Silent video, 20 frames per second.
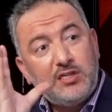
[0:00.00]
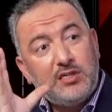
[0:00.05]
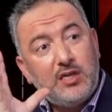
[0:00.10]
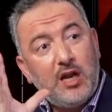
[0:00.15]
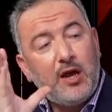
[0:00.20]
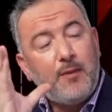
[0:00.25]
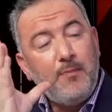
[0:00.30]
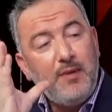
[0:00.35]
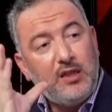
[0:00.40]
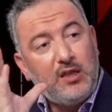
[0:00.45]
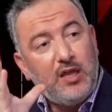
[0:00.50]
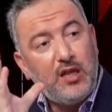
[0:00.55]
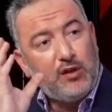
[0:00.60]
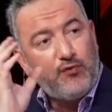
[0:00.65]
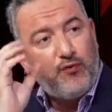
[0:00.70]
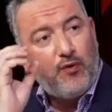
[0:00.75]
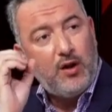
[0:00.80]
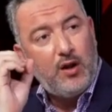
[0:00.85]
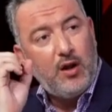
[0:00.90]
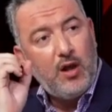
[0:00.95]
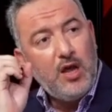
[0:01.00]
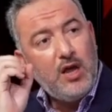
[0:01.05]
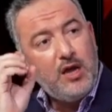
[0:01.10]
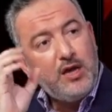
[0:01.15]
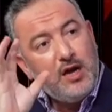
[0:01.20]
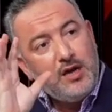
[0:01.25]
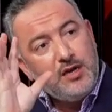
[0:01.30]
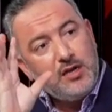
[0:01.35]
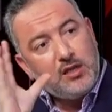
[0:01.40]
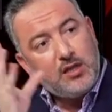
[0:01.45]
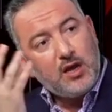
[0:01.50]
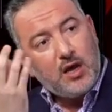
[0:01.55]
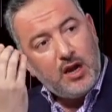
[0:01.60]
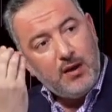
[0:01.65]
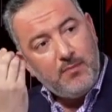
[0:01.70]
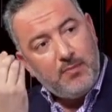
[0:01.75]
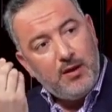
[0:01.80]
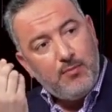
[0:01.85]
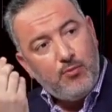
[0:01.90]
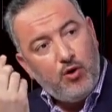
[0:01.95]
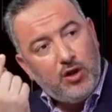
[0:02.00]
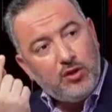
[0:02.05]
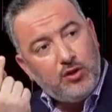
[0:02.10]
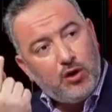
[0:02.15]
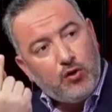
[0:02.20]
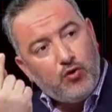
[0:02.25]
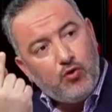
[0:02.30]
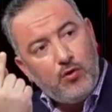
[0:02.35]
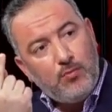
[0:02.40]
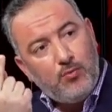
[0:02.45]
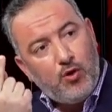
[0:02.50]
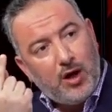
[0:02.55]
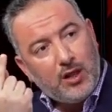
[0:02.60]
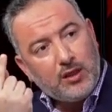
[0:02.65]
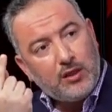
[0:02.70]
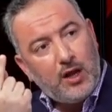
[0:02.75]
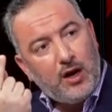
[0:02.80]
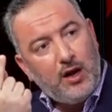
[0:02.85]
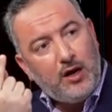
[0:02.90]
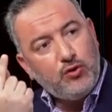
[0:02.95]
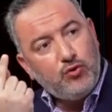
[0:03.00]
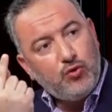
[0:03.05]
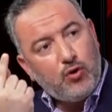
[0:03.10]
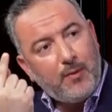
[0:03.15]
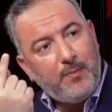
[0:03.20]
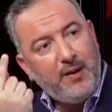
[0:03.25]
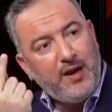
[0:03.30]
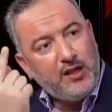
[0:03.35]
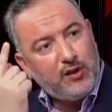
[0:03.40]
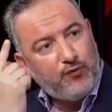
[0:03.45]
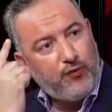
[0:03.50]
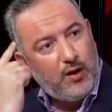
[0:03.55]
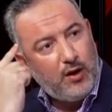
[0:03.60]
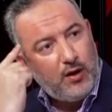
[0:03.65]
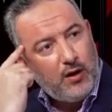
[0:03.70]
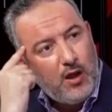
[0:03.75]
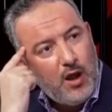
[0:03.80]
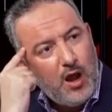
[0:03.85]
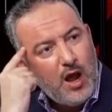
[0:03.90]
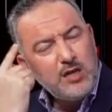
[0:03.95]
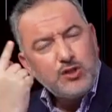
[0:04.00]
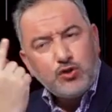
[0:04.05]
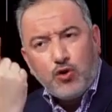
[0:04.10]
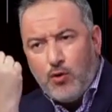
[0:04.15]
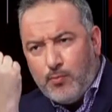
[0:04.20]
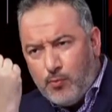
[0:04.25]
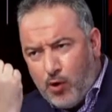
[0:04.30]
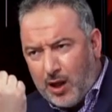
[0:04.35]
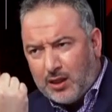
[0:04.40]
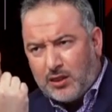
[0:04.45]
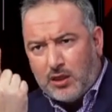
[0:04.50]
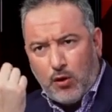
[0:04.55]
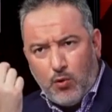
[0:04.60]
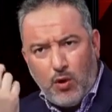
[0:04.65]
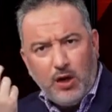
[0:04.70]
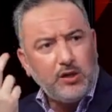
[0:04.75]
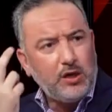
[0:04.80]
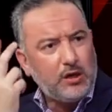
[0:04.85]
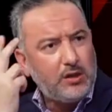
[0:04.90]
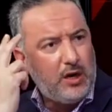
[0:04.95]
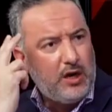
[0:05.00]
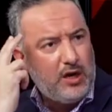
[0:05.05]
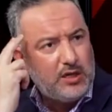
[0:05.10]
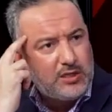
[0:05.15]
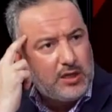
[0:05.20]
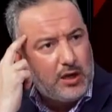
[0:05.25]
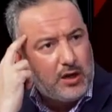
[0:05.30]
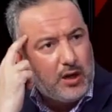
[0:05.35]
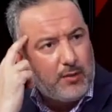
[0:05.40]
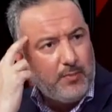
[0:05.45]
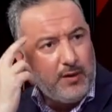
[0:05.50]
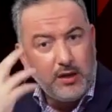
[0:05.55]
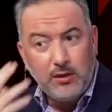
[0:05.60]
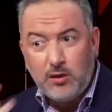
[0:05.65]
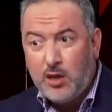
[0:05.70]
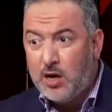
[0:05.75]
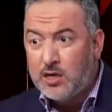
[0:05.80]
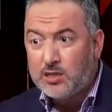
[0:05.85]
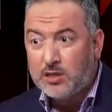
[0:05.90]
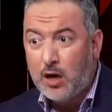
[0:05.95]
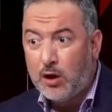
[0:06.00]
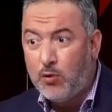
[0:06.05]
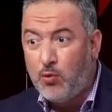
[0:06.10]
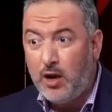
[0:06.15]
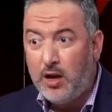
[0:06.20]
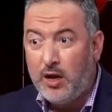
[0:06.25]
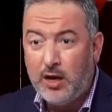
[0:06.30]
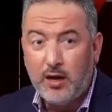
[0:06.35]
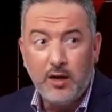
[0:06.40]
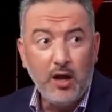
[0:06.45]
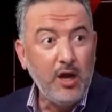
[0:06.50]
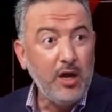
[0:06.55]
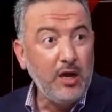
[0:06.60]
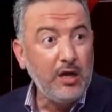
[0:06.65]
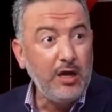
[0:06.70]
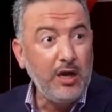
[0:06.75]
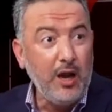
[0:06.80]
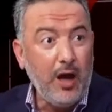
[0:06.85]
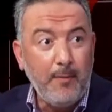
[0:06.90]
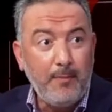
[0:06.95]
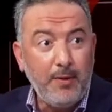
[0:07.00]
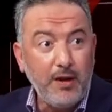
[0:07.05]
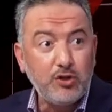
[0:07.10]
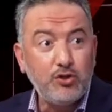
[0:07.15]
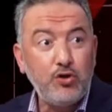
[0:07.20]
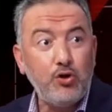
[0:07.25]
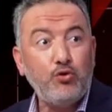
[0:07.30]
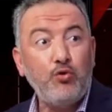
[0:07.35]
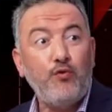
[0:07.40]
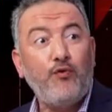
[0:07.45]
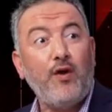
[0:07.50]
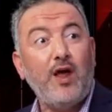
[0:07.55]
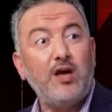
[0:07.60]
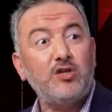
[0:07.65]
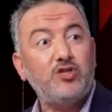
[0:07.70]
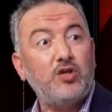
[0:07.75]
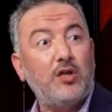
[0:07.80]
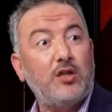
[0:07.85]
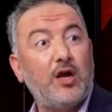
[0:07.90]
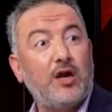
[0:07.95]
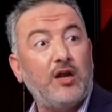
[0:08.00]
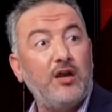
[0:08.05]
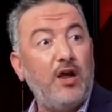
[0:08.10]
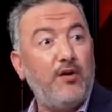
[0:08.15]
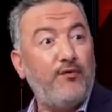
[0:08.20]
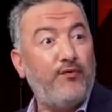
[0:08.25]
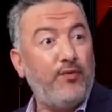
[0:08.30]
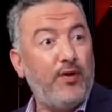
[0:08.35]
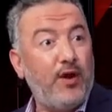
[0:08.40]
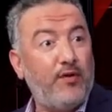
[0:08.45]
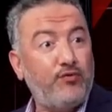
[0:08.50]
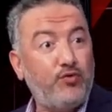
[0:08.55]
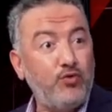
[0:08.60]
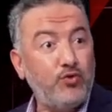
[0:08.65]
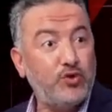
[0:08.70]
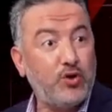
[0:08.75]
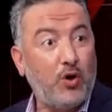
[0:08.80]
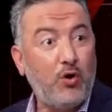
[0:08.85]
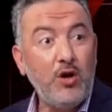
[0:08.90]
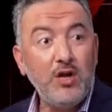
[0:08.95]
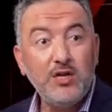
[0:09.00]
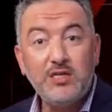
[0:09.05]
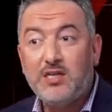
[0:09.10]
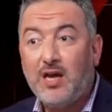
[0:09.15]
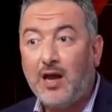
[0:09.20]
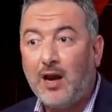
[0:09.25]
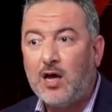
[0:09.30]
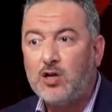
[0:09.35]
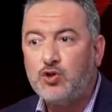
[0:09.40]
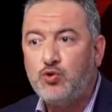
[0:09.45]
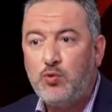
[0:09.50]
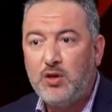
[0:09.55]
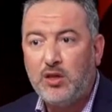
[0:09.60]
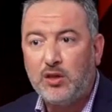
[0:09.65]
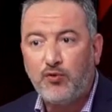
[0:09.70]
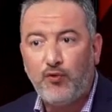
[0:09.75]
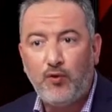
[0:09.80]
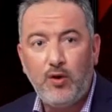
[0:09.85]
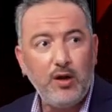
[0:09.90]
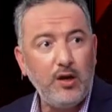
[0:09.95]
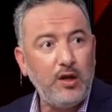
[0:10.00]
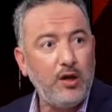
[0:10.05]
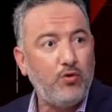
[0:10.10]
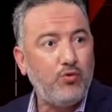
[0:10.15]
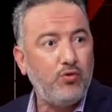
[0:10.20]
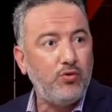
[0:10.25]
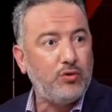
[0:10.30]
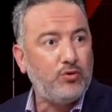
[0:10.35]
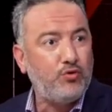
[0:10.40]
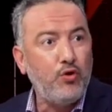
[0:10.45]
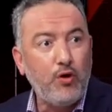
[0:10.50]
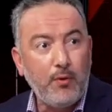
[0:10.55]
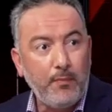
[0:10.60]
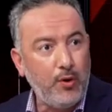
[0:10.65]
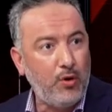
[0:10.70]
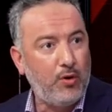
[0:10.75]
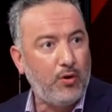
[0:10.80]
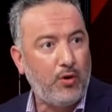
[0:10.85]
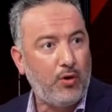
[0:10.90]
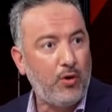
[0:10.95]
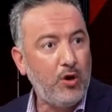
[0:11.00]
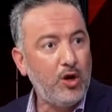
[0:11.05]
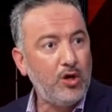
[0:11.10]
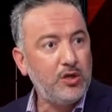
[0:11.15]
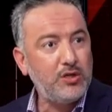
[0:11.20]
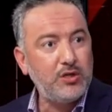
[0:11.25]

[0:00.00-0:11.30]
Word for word: لك 200 طفل يعني تقريبا المعدل كل مؤطر عنده 40 طفل اسكو مؤطر واحد يقدر يعس لك 40 دري صغار واعرين يلعب لك سيرتو في لاج هذاك ناف ناف دوزون سي لاج وين الطفل يكون توربولون سي